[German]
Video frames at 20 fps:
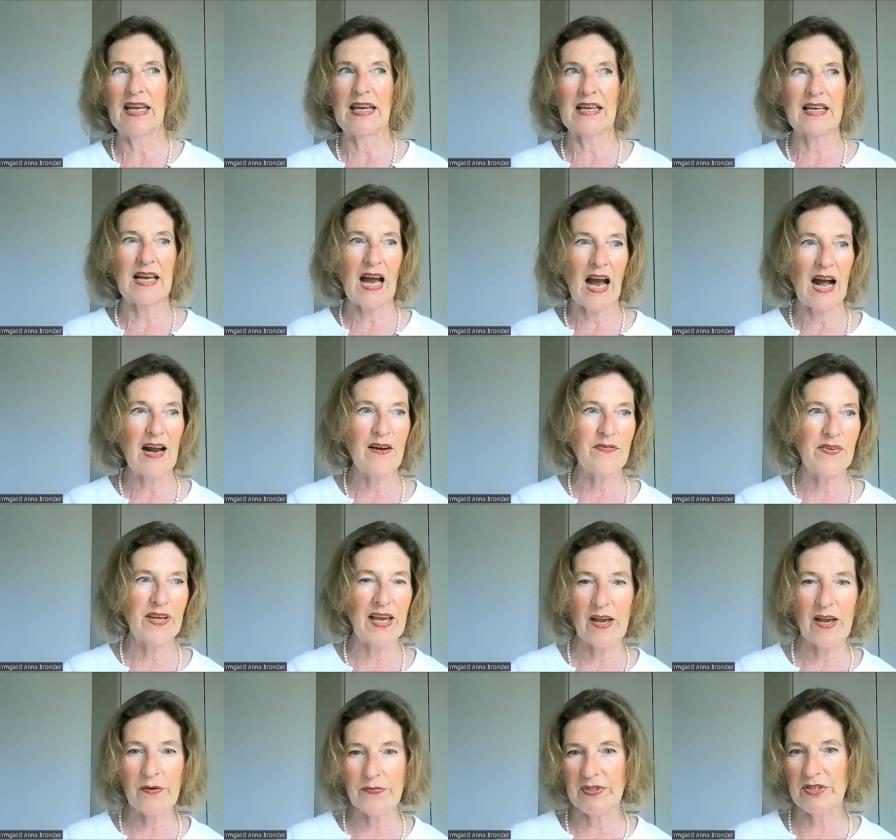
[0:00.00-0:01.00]
egal
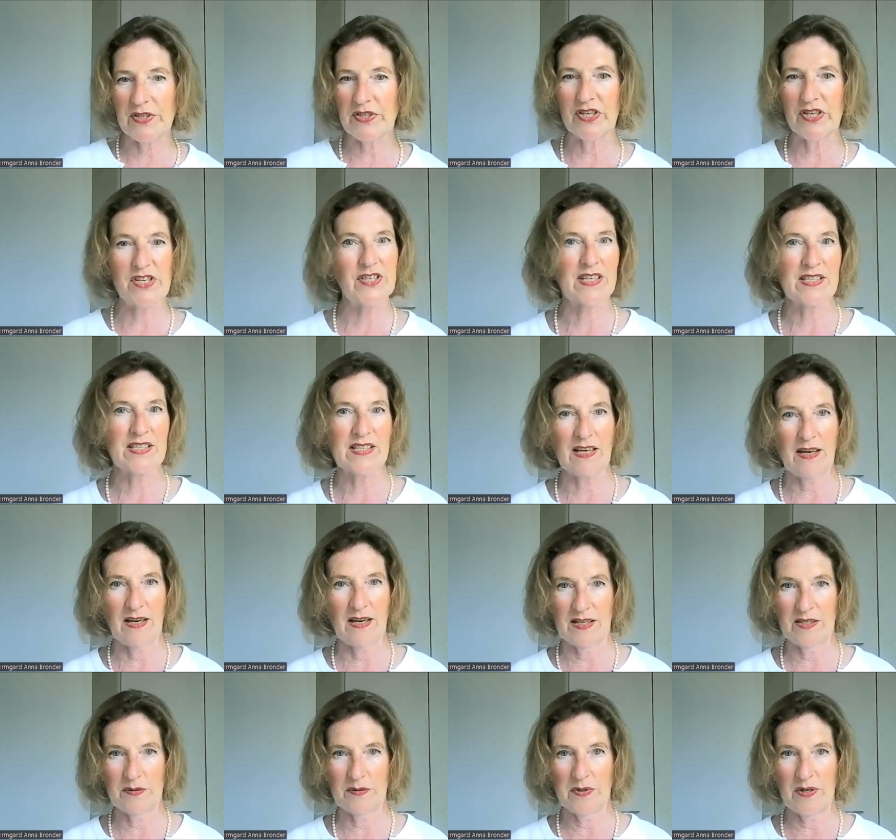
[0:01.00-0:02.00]
wie heftig ich das
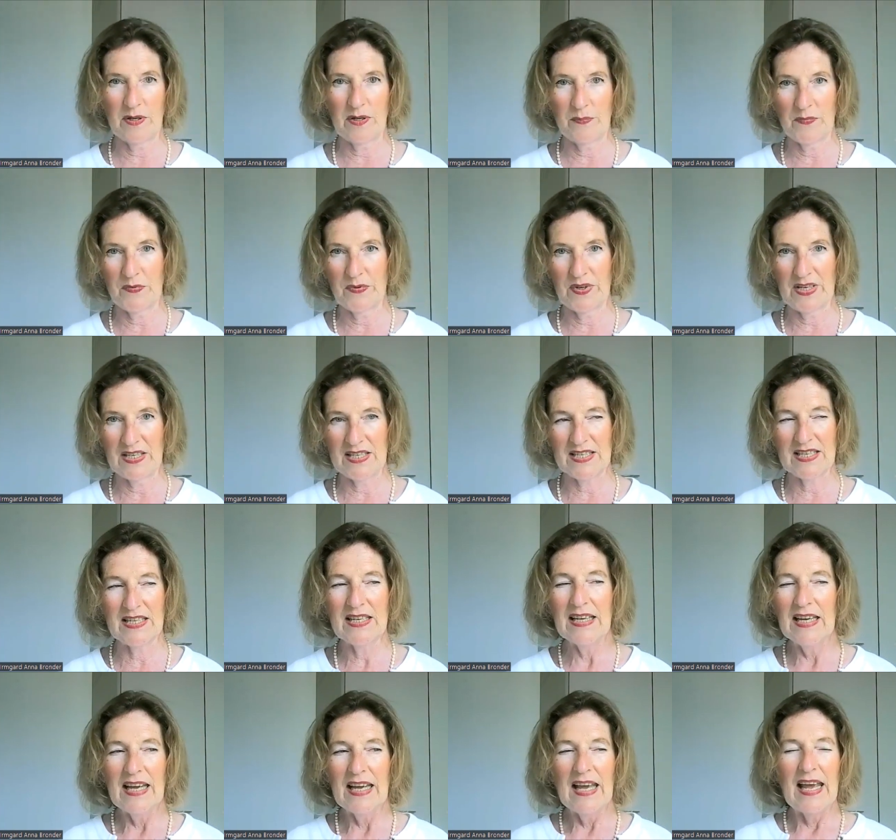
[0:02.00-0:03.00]
gerade
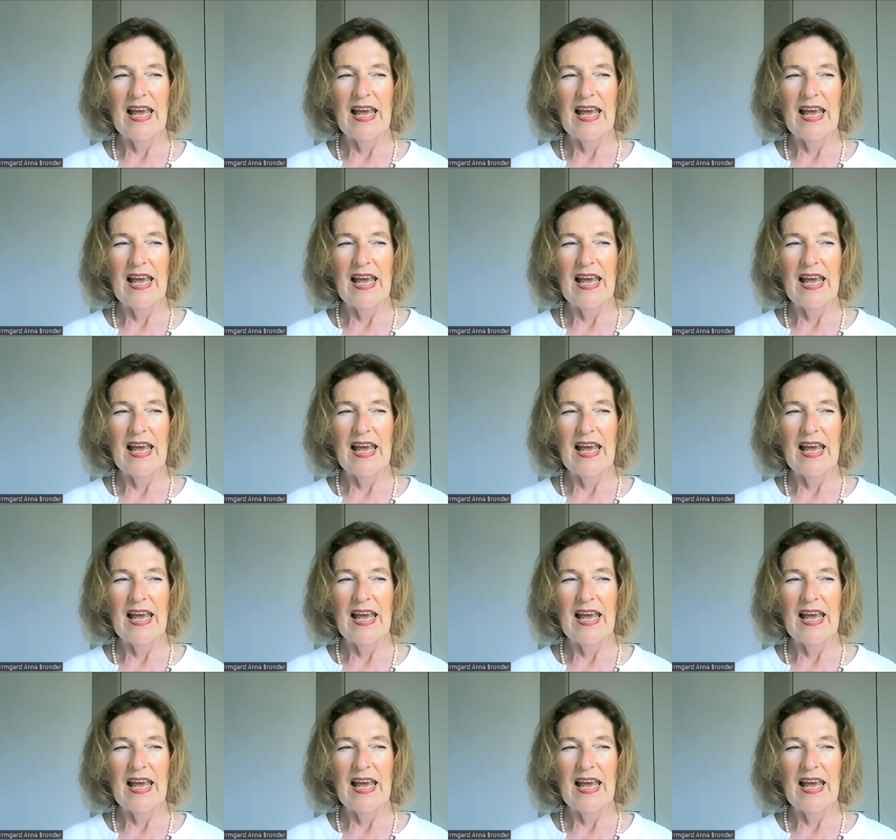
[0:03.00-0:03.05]
empfinde,